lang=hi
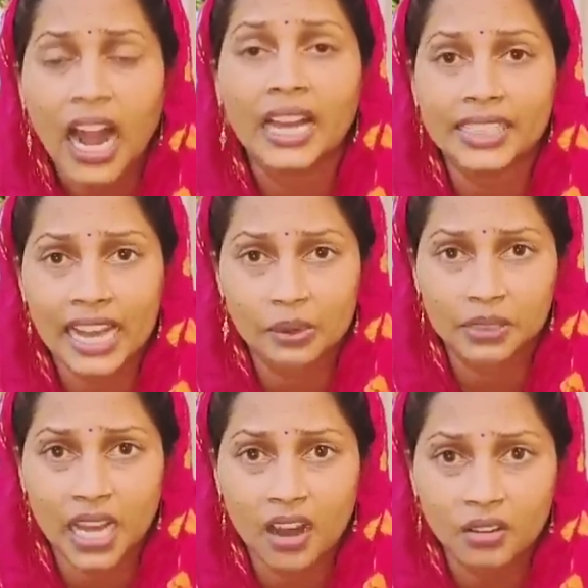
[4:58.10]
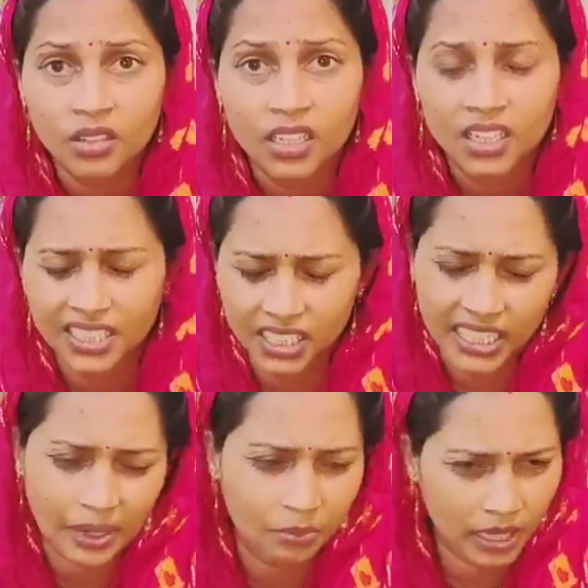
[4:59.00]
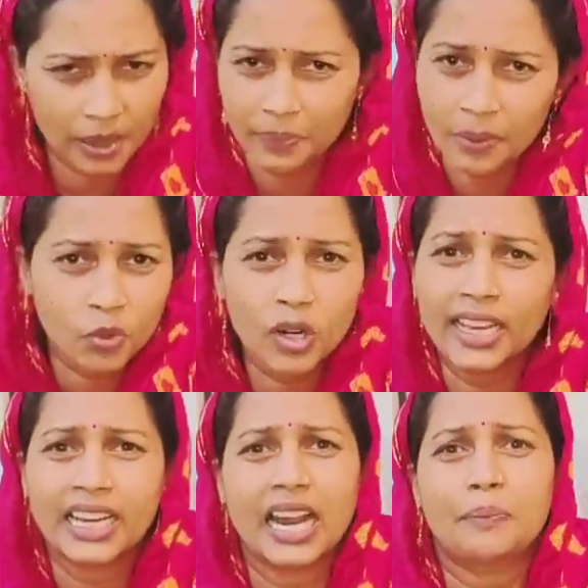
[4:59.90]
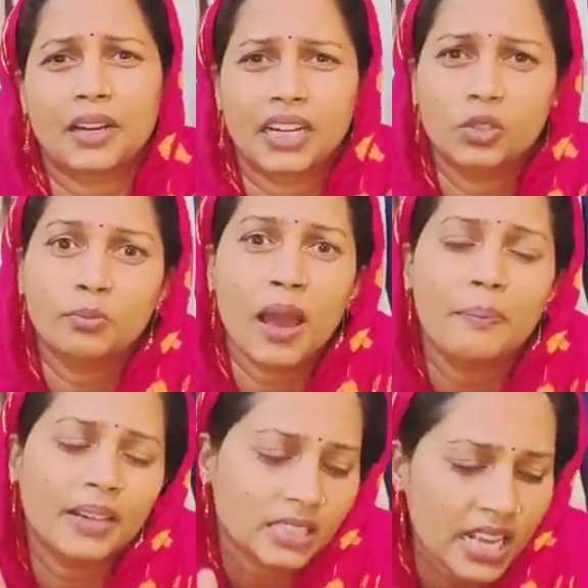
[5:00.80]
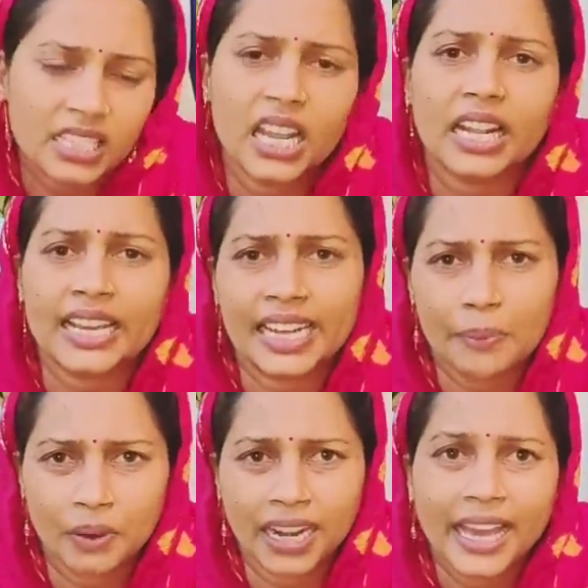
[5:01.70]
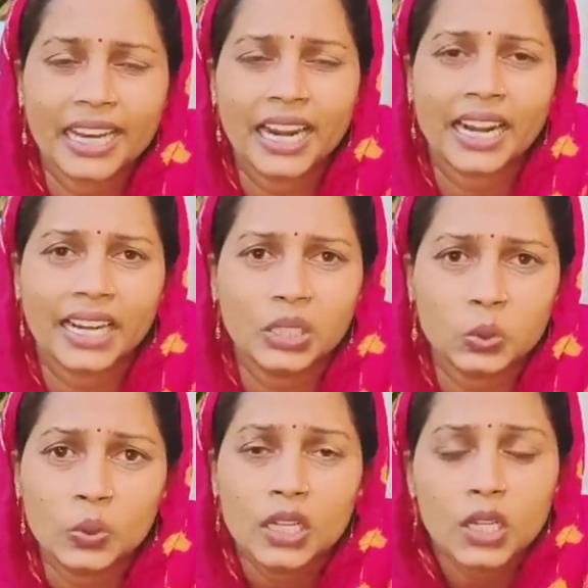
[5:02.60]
कहाँ जाएगा बताओ हम्म। देखिए यार मैं अपना मुंह नहीं खराब कर रही हूँ मैं बस असली के खिलाफ लड़ाई लड़ रही हूँ